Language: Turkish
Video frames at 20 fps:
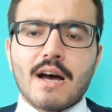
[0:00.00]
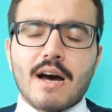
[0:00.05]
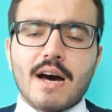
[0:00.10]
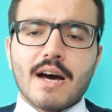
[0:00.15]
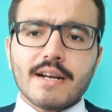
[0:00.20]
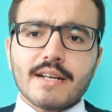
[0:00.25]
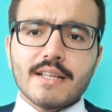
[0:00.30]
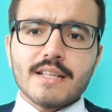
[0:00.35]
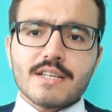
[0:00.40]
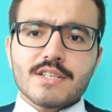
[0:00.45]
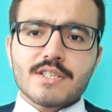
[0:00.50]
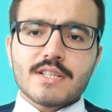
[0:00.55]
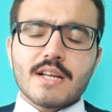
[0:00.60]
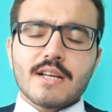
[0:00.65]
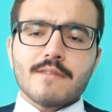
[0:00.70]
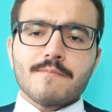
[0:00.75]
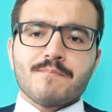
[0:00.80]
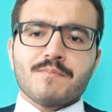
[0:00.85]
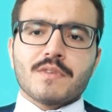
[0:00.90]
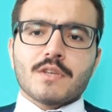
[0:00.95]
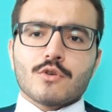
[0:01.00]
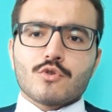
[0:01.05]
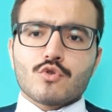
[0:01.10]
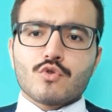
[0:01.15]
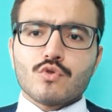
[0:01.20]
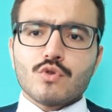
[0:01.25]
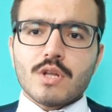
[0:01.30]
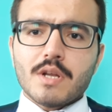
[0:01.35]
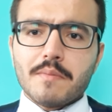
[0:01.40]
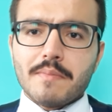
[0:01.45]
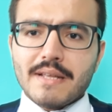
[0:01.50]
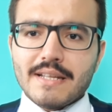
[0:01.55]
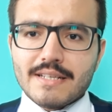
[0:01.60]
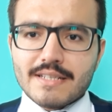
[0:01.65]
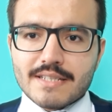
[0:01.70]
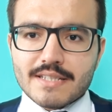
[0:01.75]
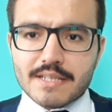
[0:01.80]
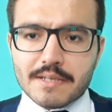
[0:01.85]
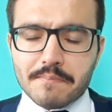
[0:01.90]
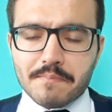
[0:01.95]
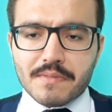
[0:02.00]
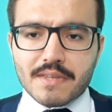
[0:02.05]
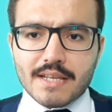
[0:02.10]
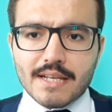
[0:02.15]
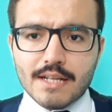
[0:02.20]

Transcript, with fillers: Arkadaşlar şunları belirteyim.